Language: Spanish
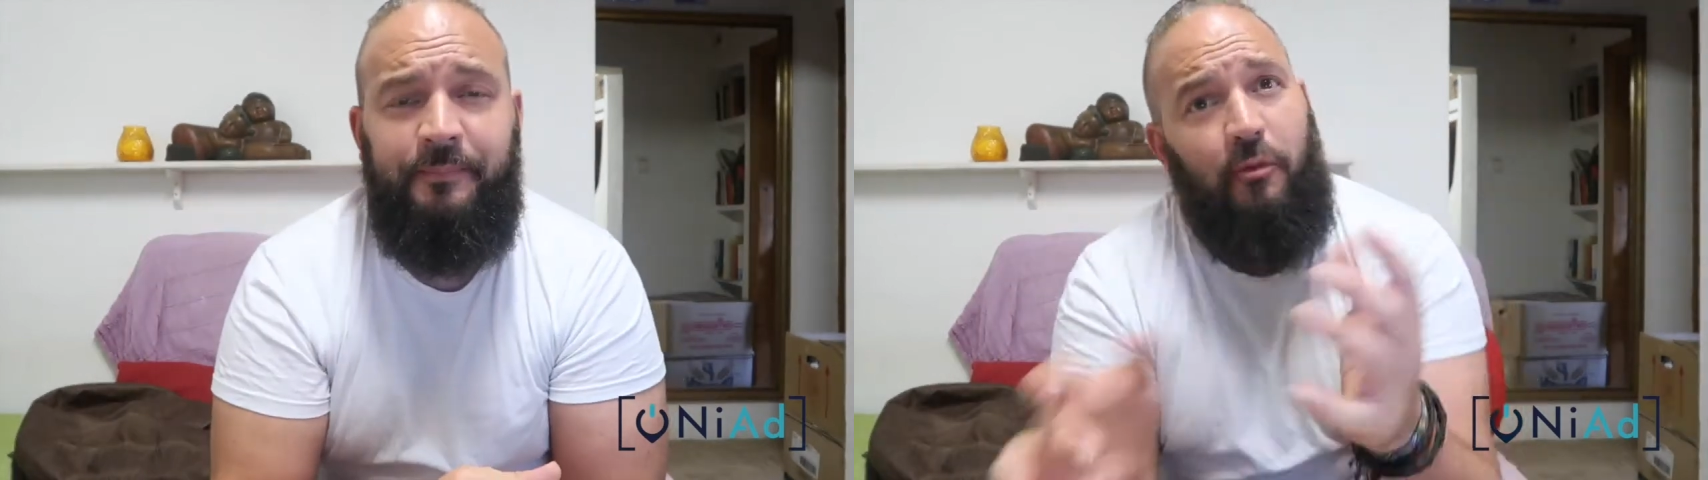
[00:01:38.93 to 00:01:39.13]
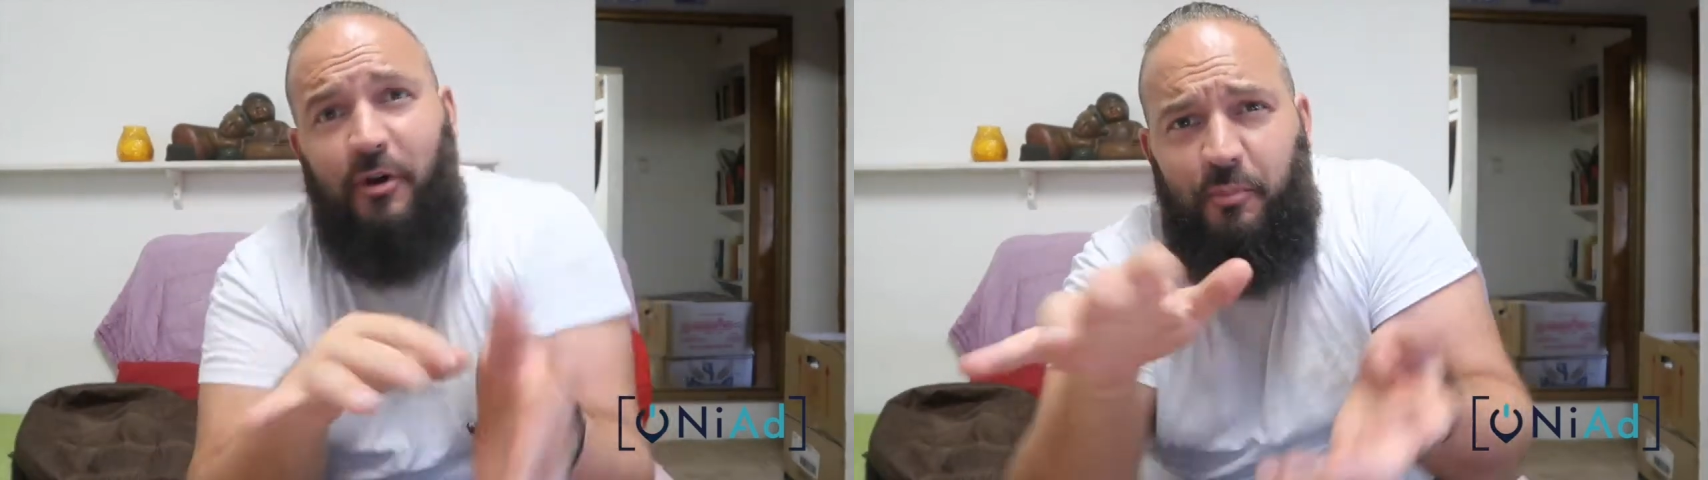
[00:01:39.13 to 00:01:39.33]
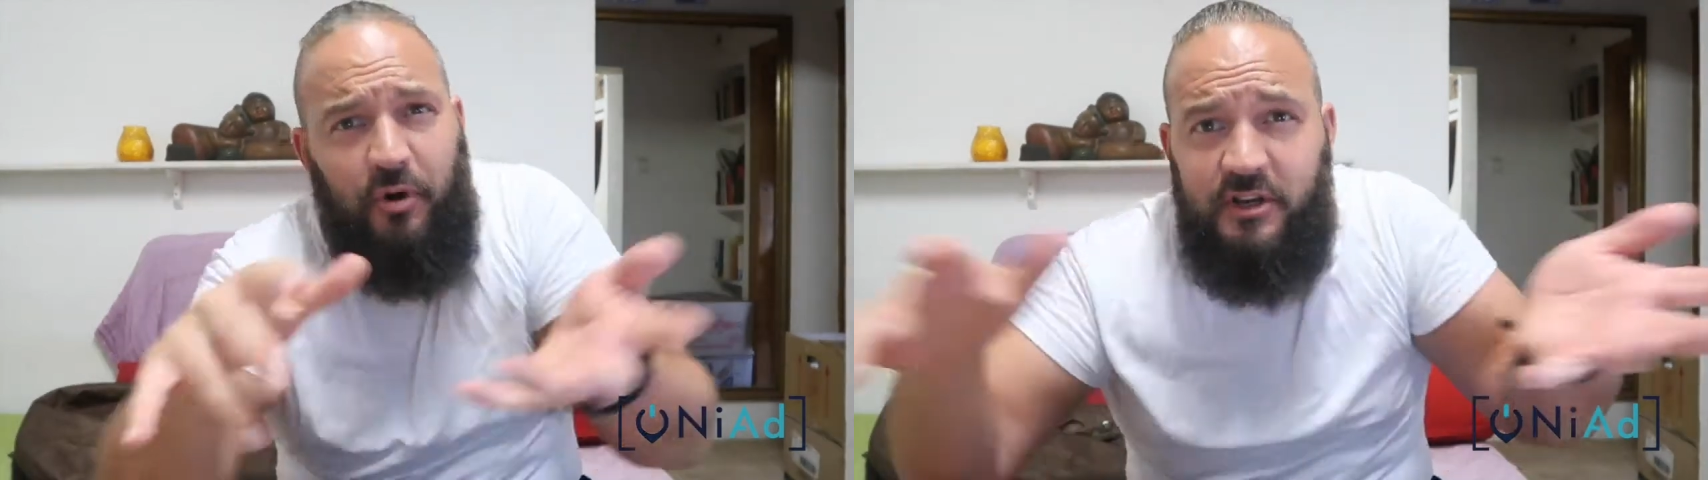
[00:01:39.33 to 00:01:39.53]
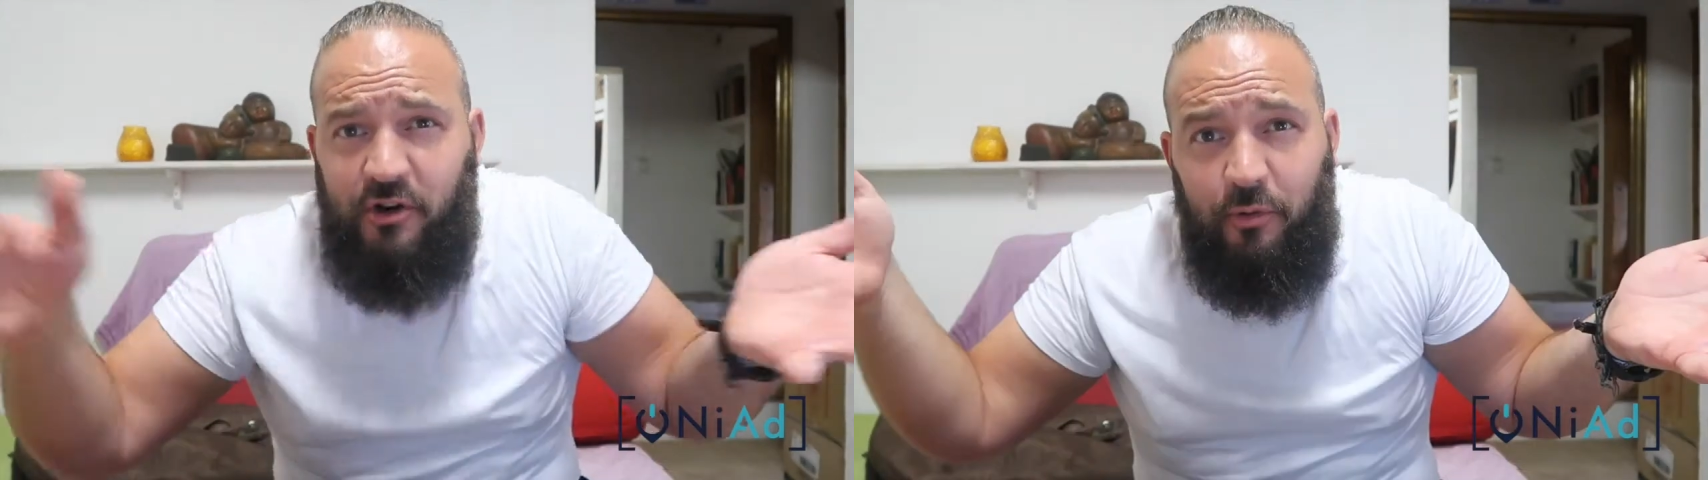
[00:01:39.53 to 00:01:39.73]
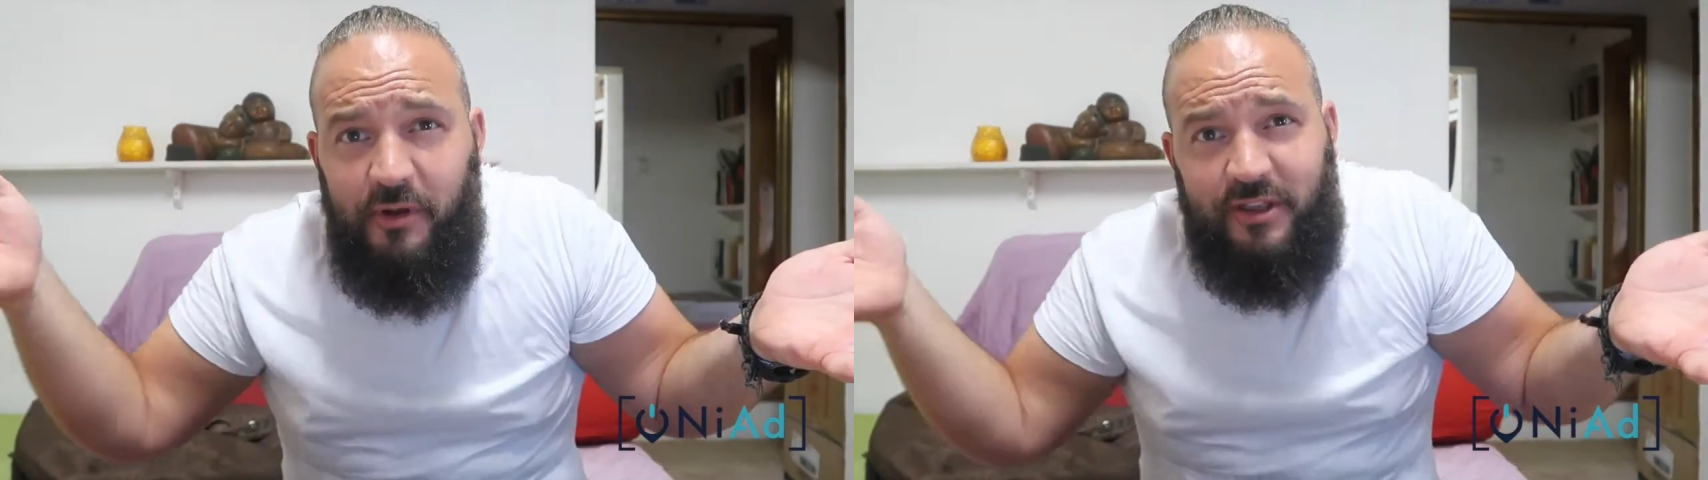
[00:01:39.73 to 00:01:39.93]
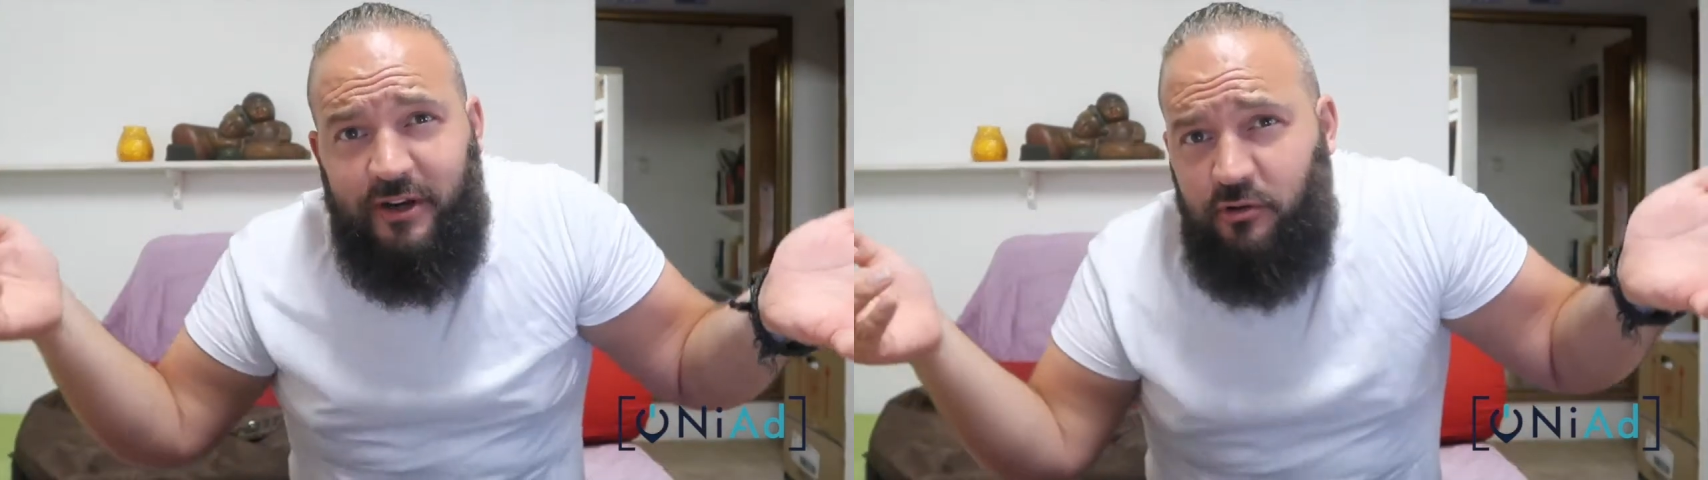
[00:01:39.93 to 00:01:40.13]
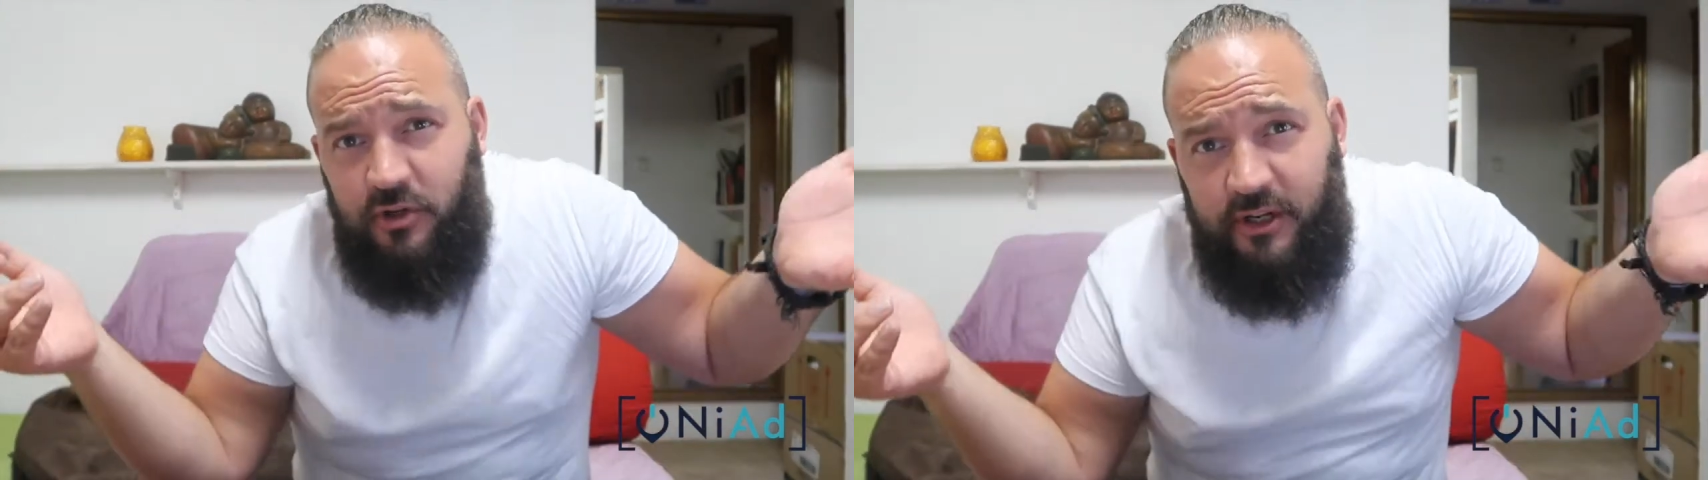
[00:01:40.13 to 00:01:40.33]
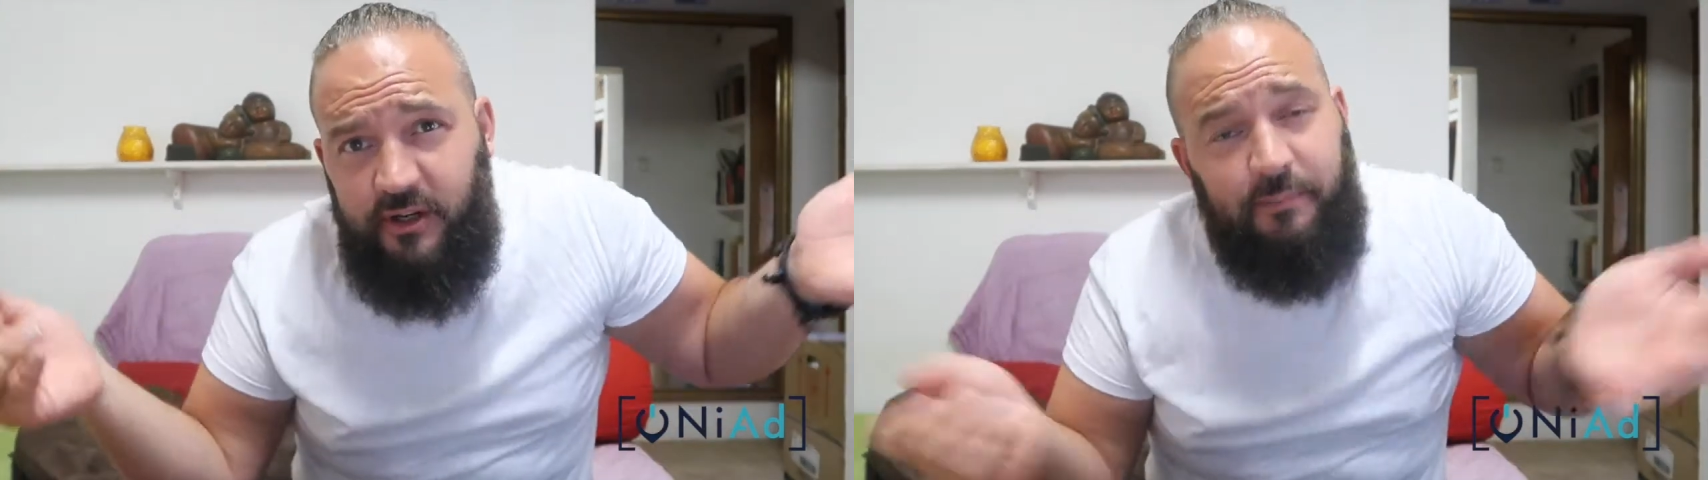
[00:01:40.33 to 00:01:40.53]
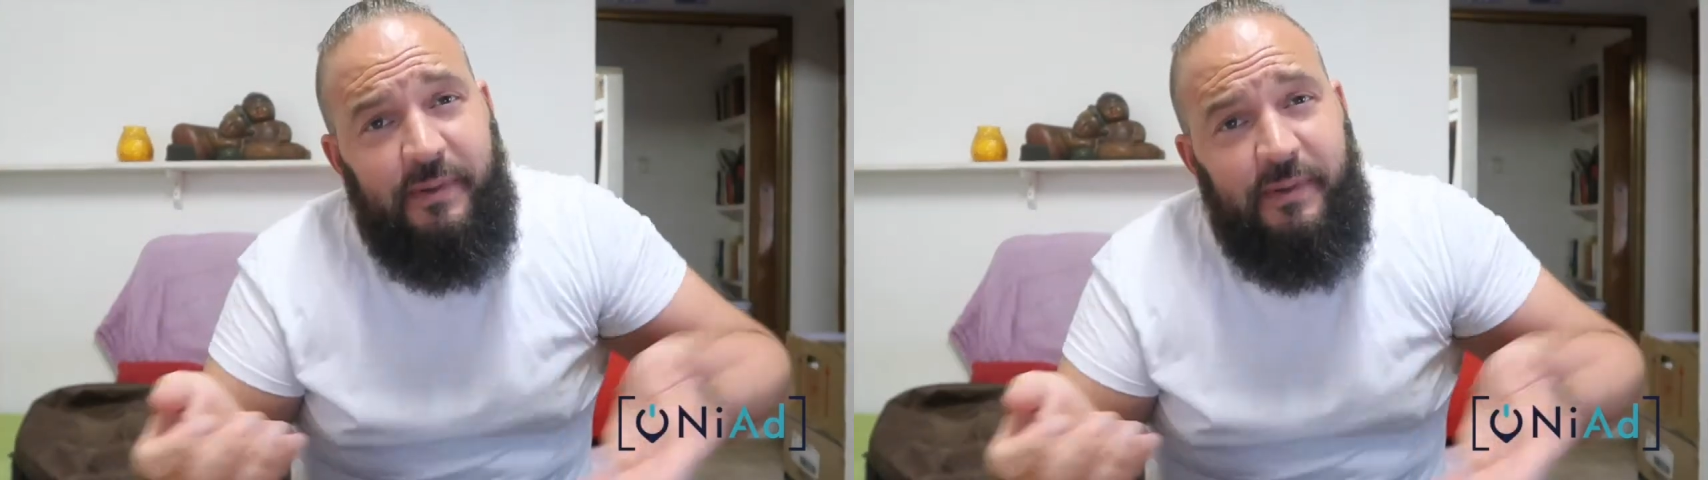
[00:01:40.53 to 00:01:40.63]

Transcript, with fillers: O me lo ponéis en comentarios si